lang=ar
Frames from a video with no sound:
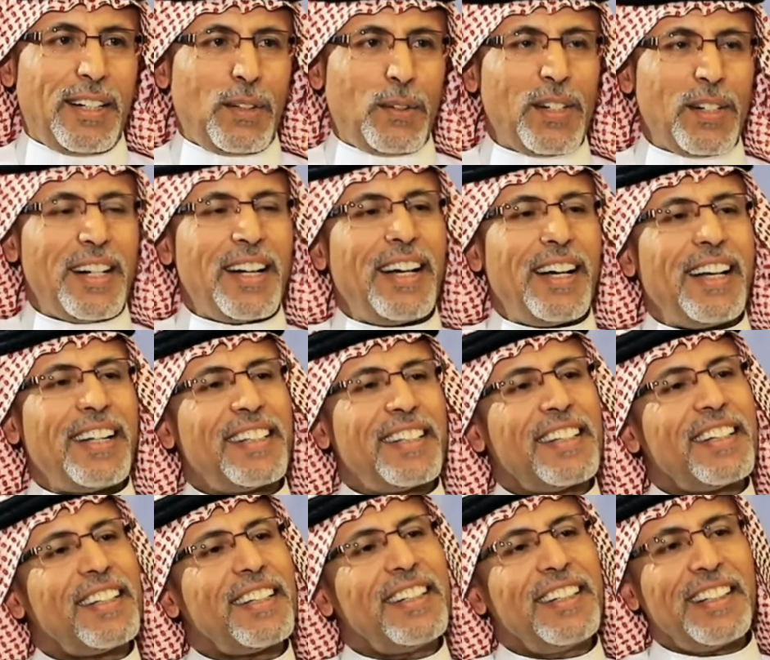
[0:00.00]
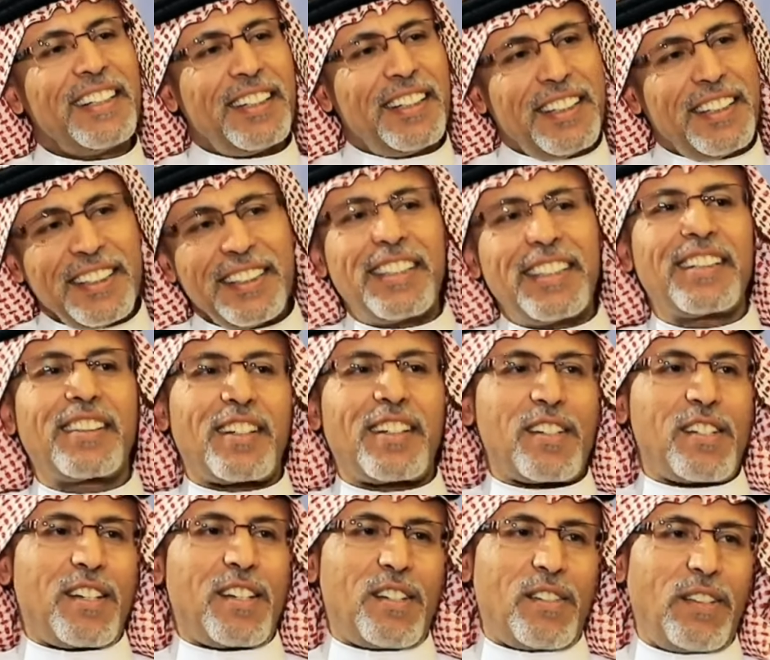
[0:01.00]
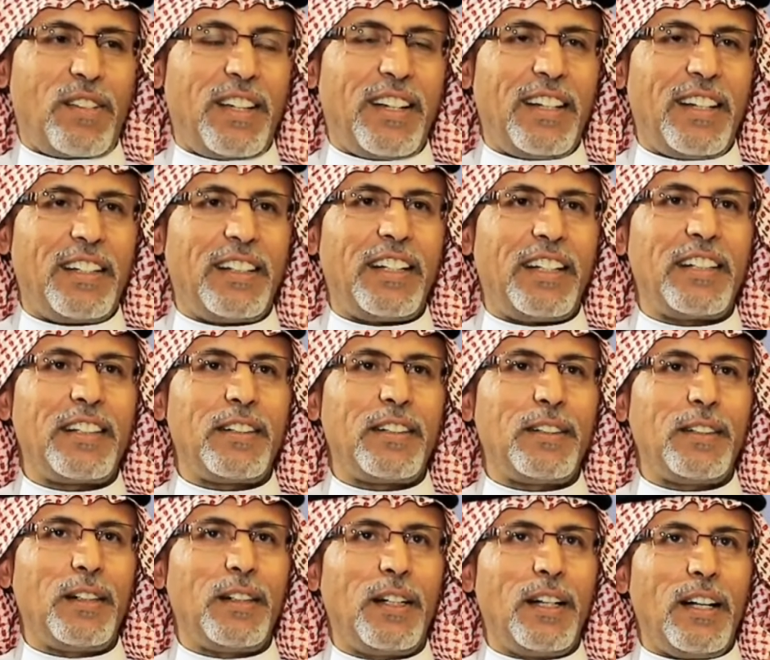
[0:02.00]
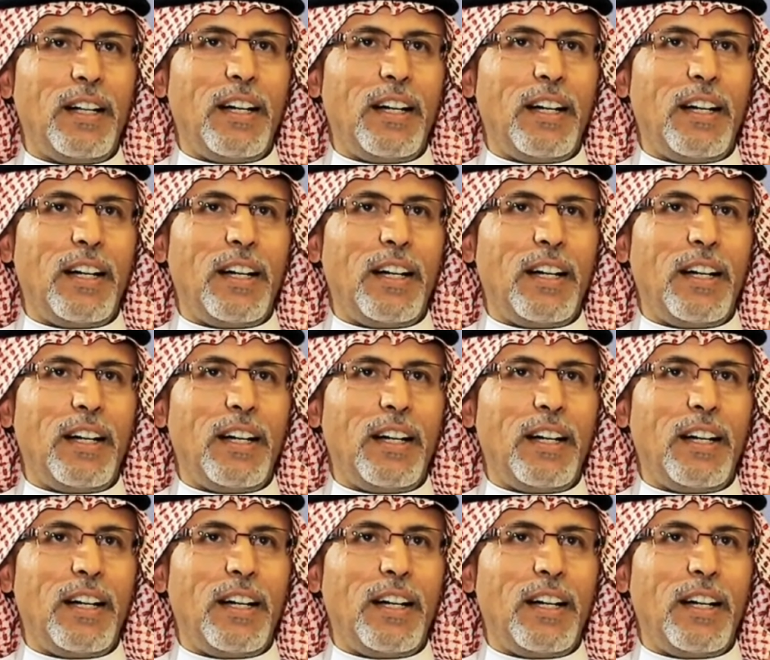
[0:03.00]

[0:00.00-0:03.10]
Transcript: وحدثت لي عده قصص فيها لانه